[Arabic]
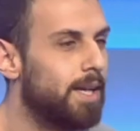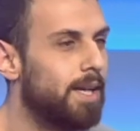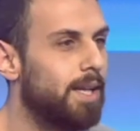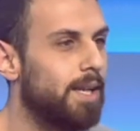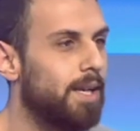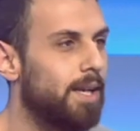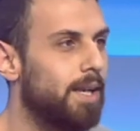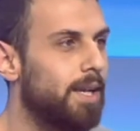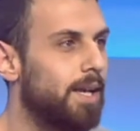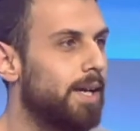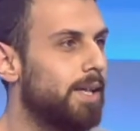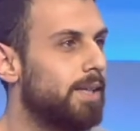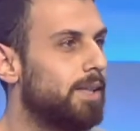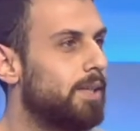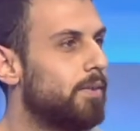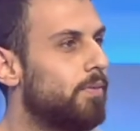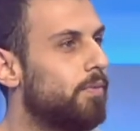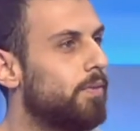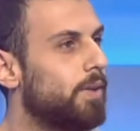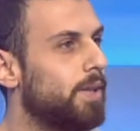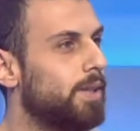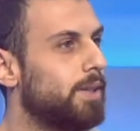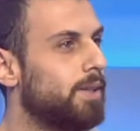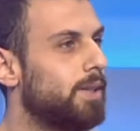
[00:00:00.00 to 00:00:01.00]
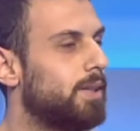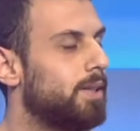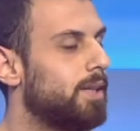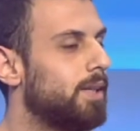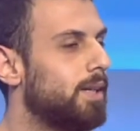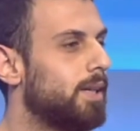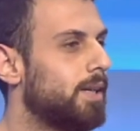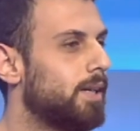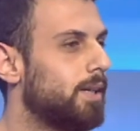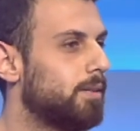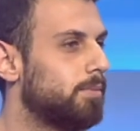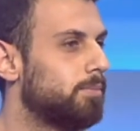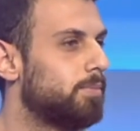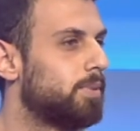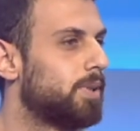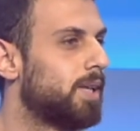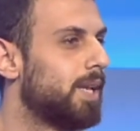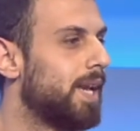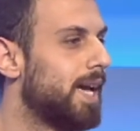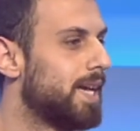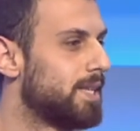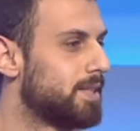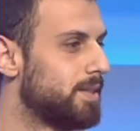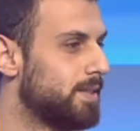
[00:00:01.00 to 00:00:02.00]
الديفرنت
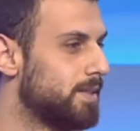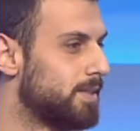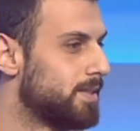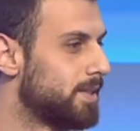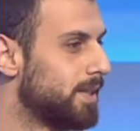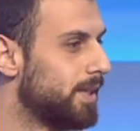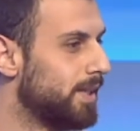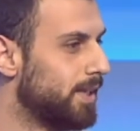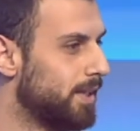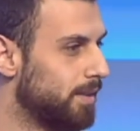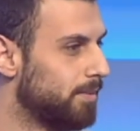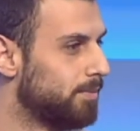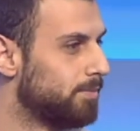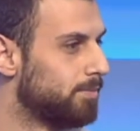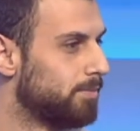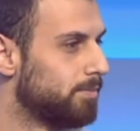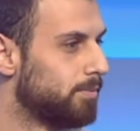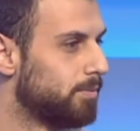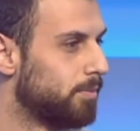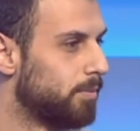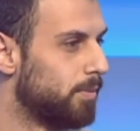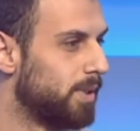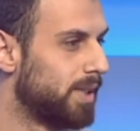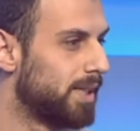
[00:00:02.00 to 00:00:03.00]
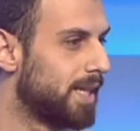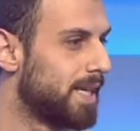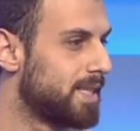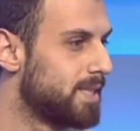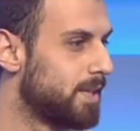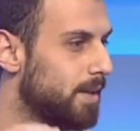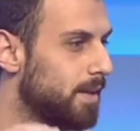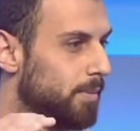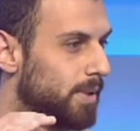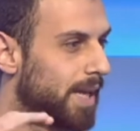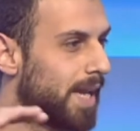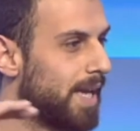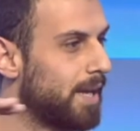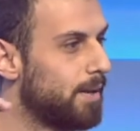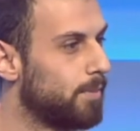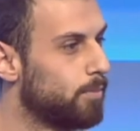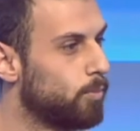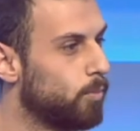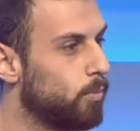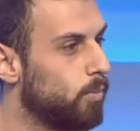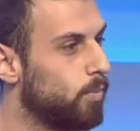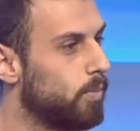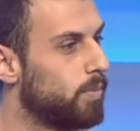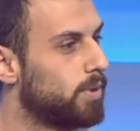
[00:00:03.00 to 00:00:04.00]
كلاسز هن من كذا من غير
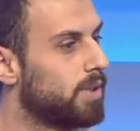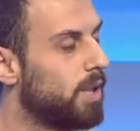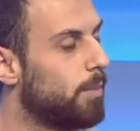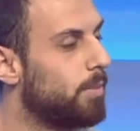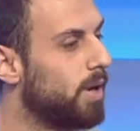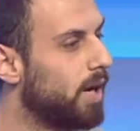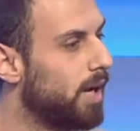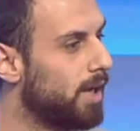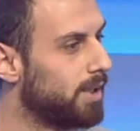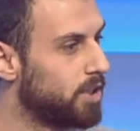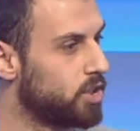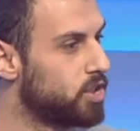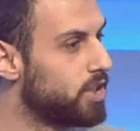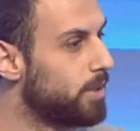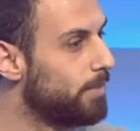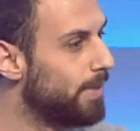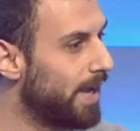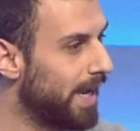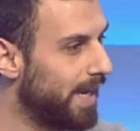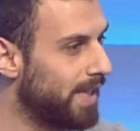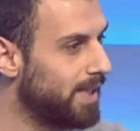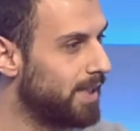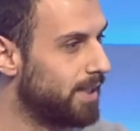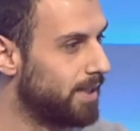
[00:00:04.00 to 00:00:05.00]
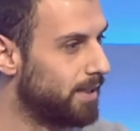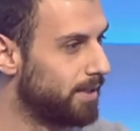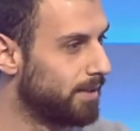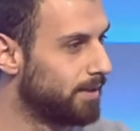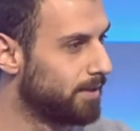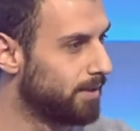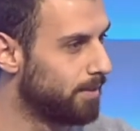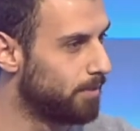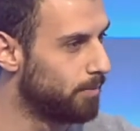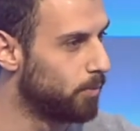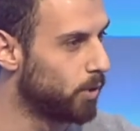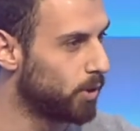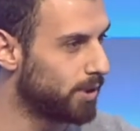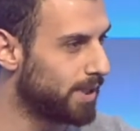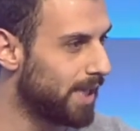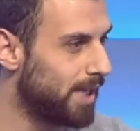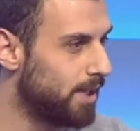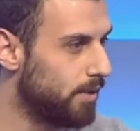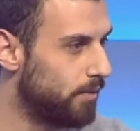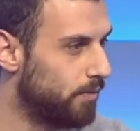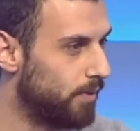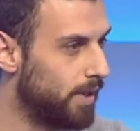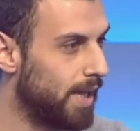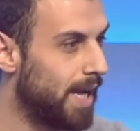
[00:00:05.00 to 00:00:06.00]
طبقات, طبقات اجتماعية, اجتماعية
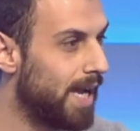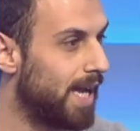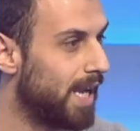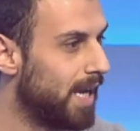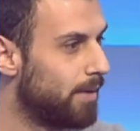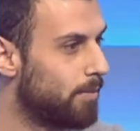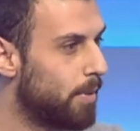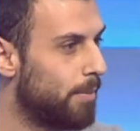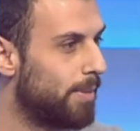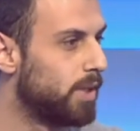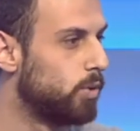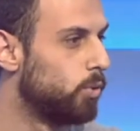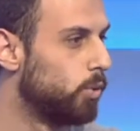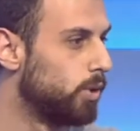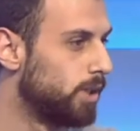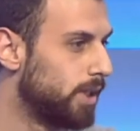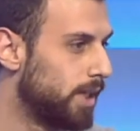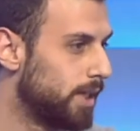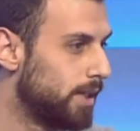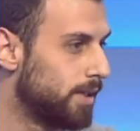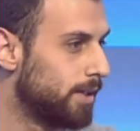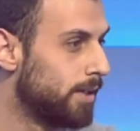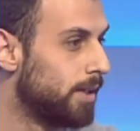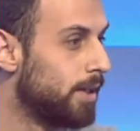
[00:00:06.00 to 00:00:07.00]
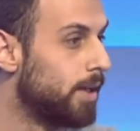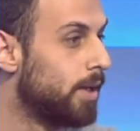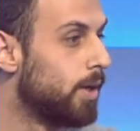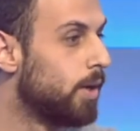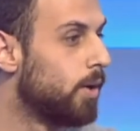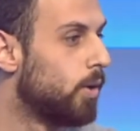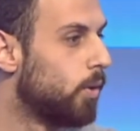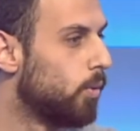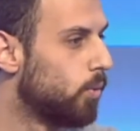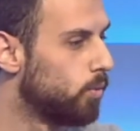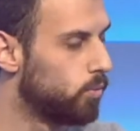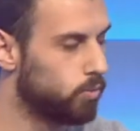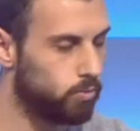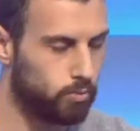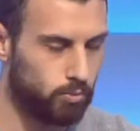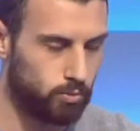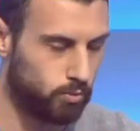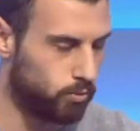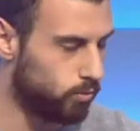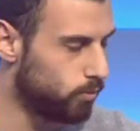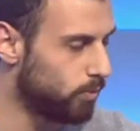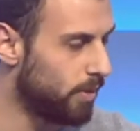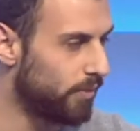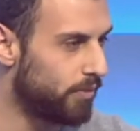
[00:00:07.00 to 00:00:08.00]
مختلفة أهلها ما بدهم إياه
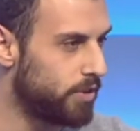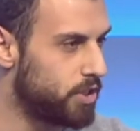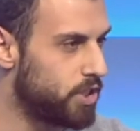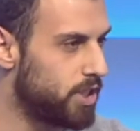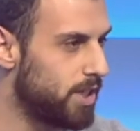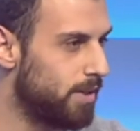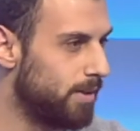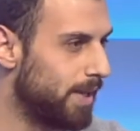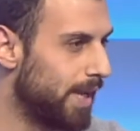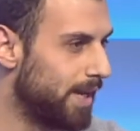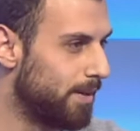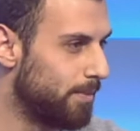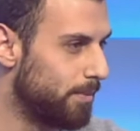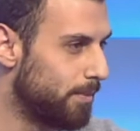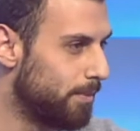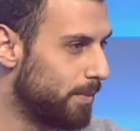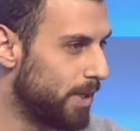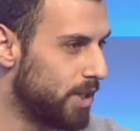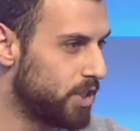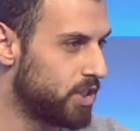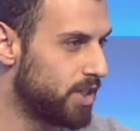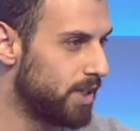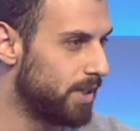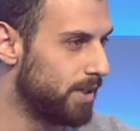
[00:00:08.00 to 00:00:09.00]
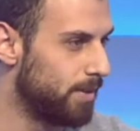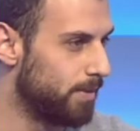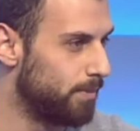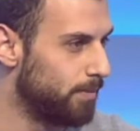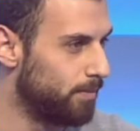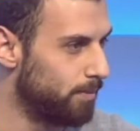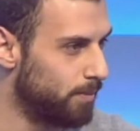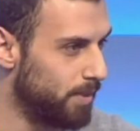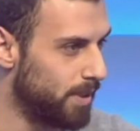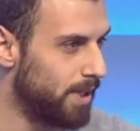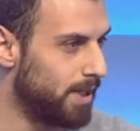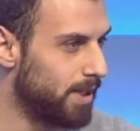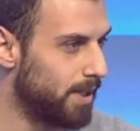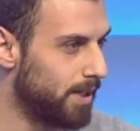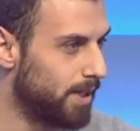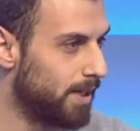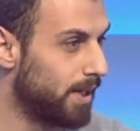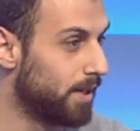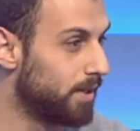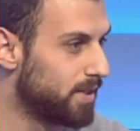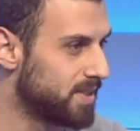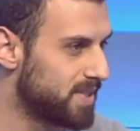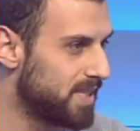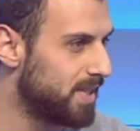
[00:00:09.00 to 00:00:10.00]
ما في شيء يعني ماشي
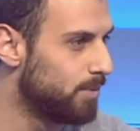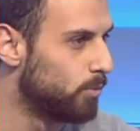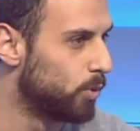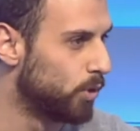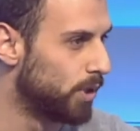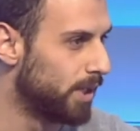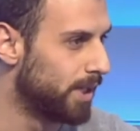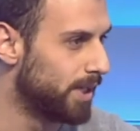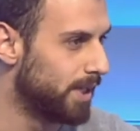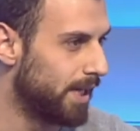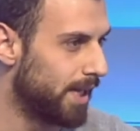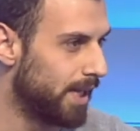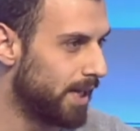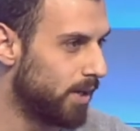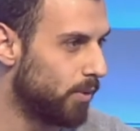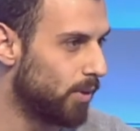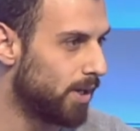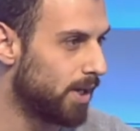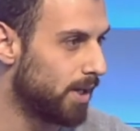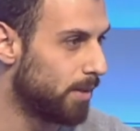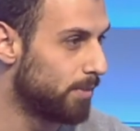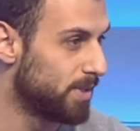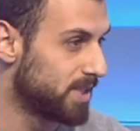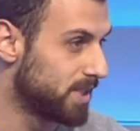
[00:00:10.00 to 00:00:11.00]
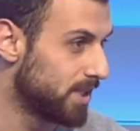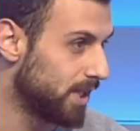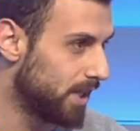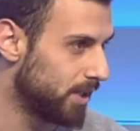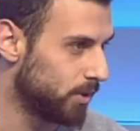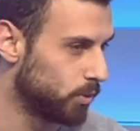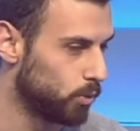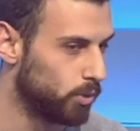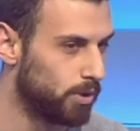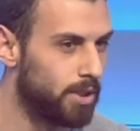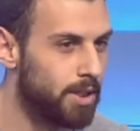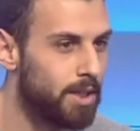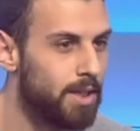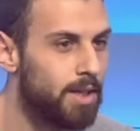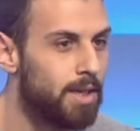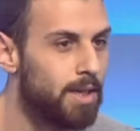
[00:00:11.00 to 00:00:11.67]
لنصيبهم هن يعني ولا لمصلحتهم